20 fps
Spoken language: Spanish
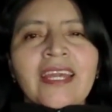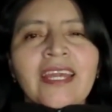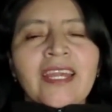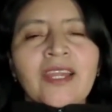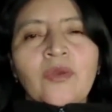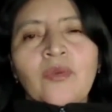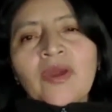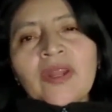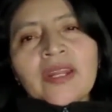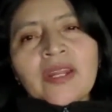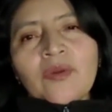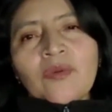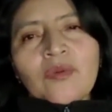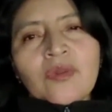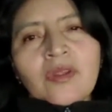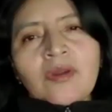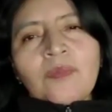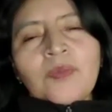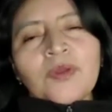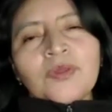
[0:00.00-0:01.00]
encuentran
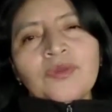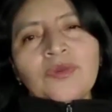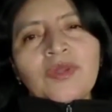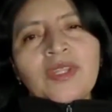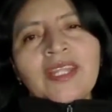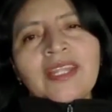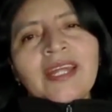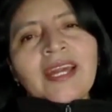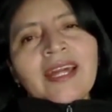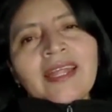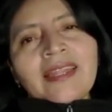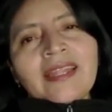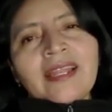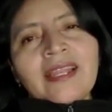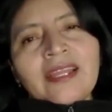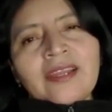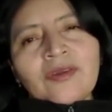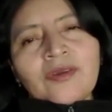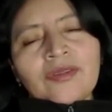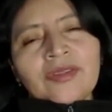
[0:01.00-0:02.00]
una oportunidad
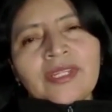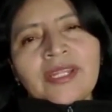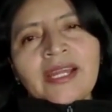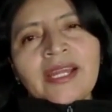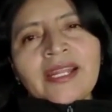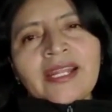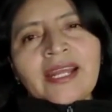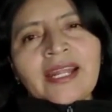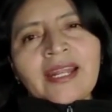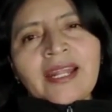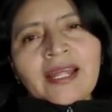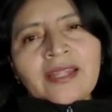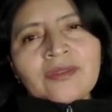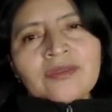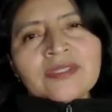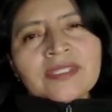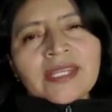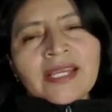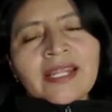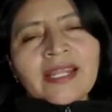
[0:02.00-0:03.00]
al encontrar
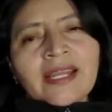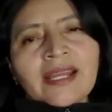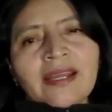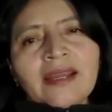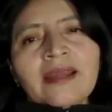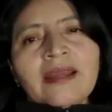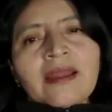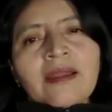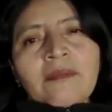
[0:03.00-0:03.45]
ganado cerca